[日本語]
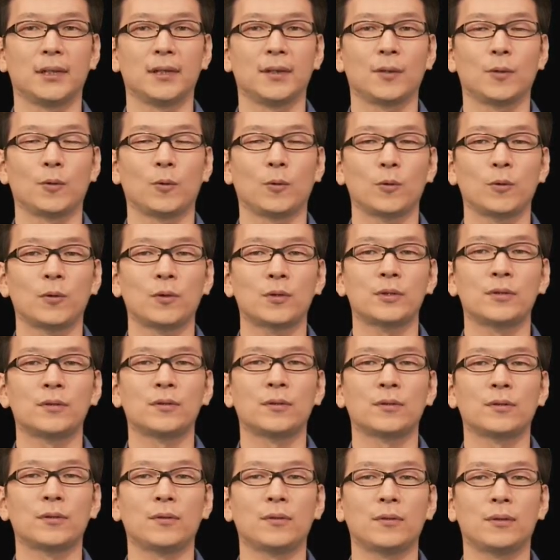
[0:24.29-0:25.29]
この図
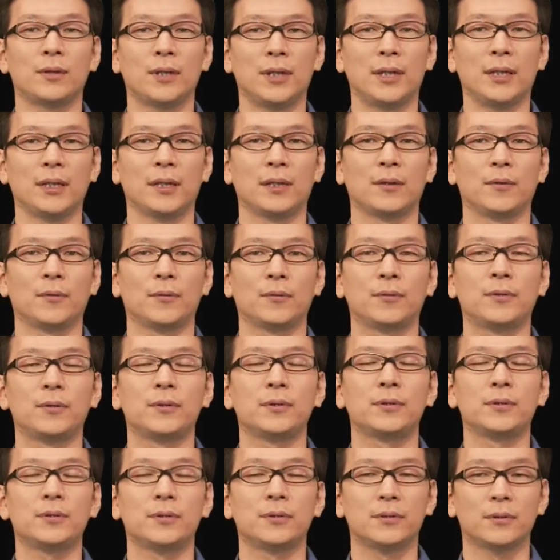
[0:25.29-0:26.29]
の通り、
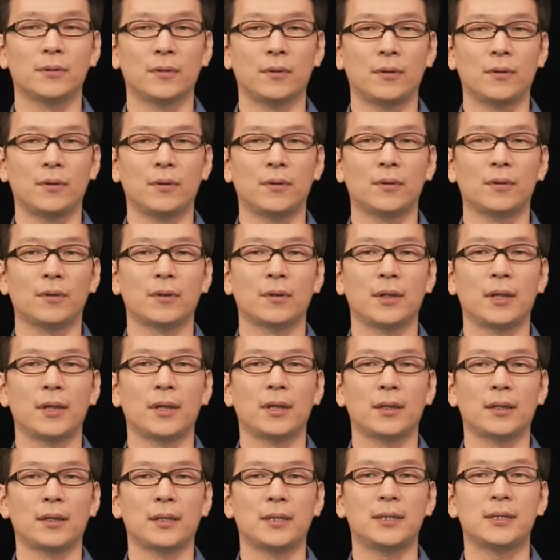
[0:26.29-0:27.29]
複数の
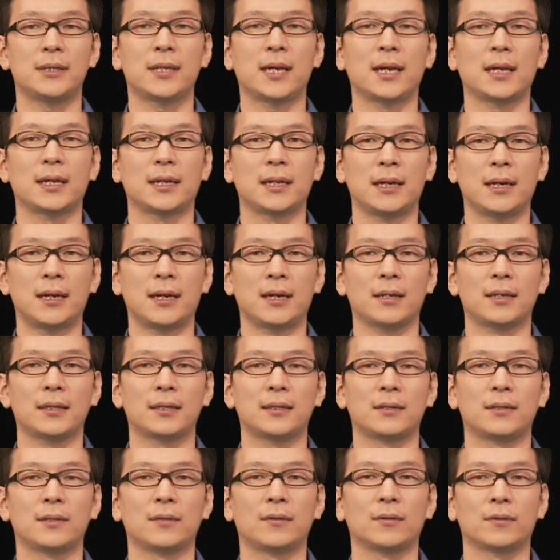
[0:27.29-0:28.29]
機材が
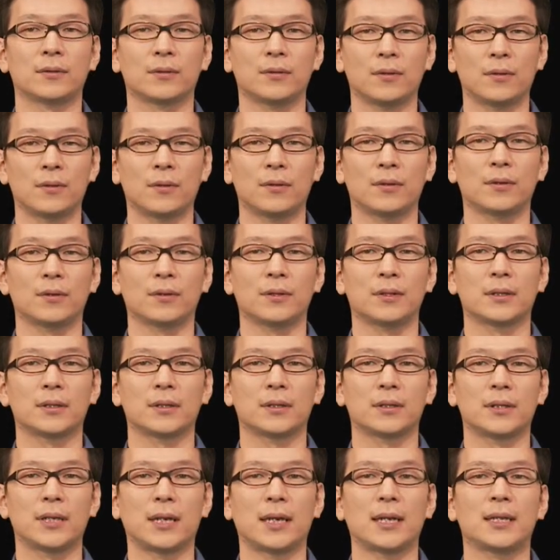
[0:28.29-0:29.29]
必要と
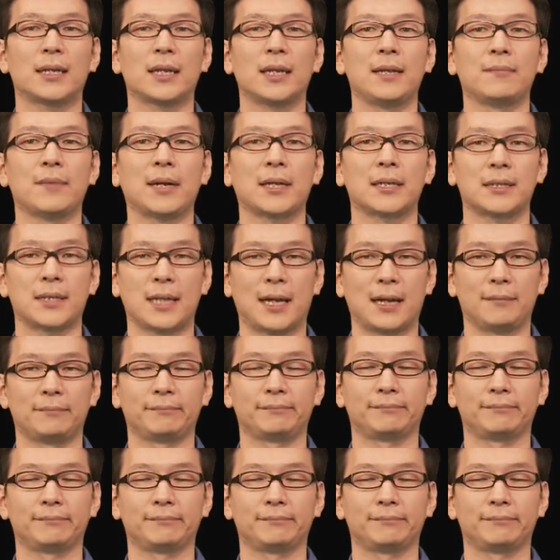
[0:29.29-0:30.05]
されていました。